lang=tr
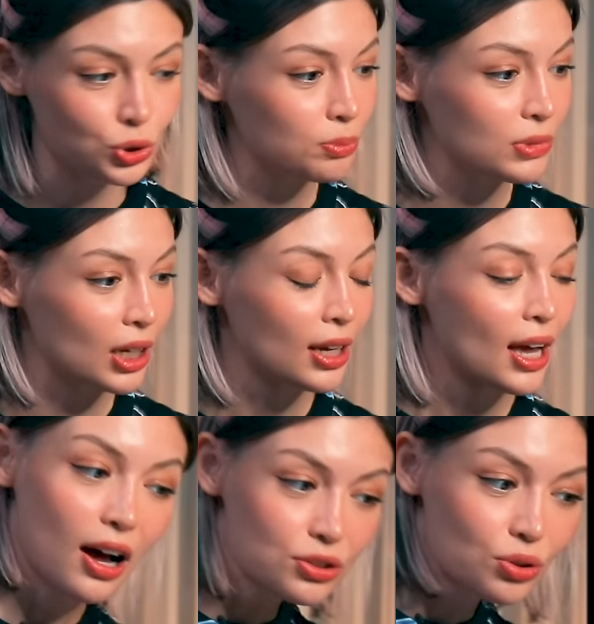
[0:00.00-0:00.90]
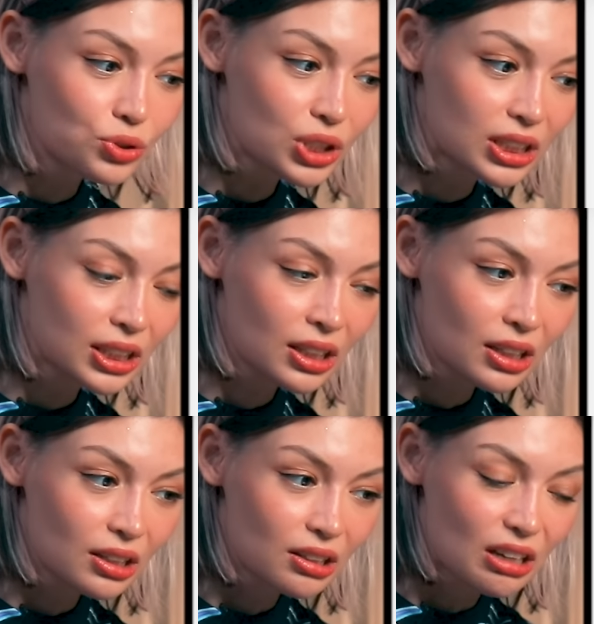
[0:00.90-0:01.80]
Şimdi az önceki
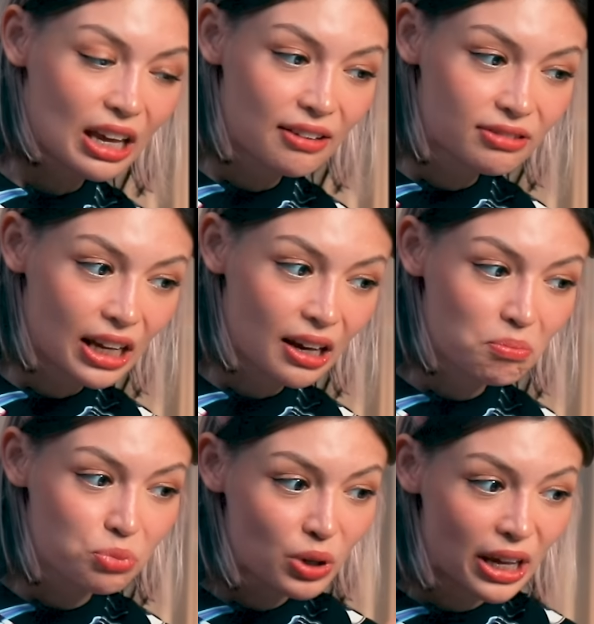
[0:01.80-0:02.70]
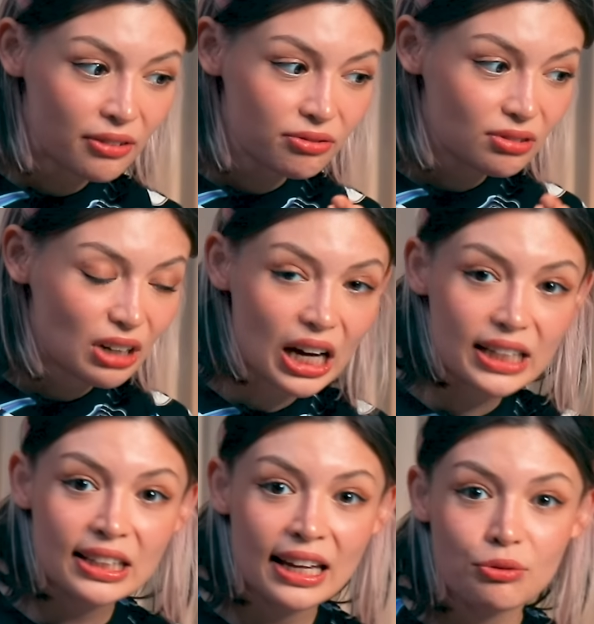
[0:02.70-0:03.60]
evle bu ev
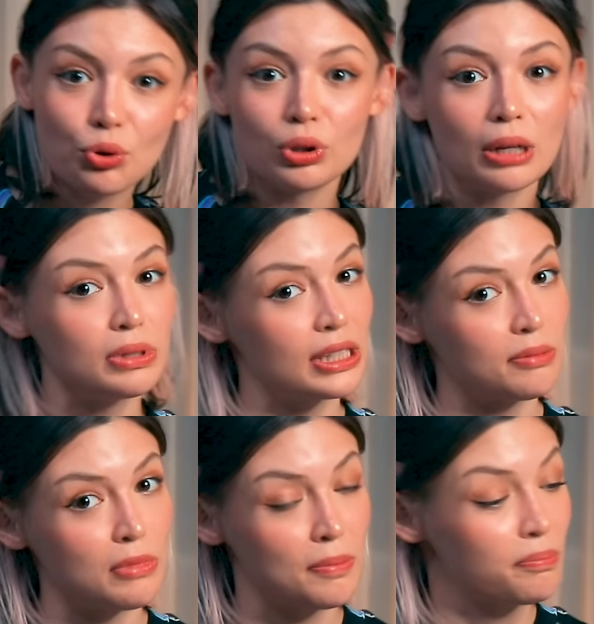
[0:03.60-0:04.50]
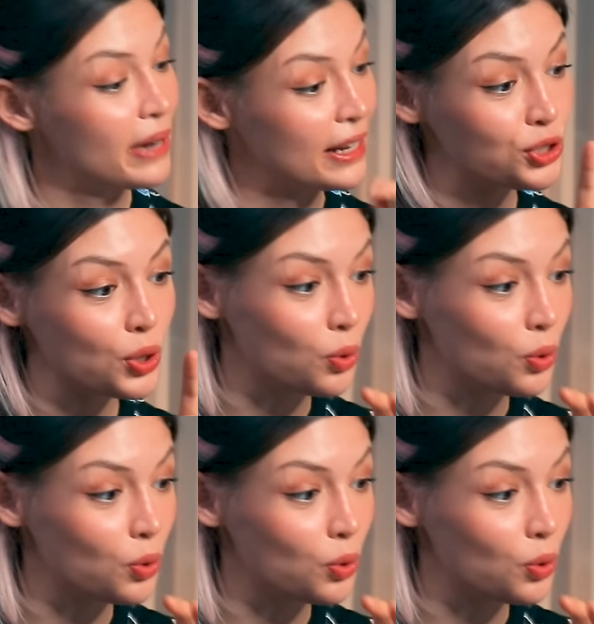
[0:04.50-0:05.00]
aynı ev olabilir mi? Bence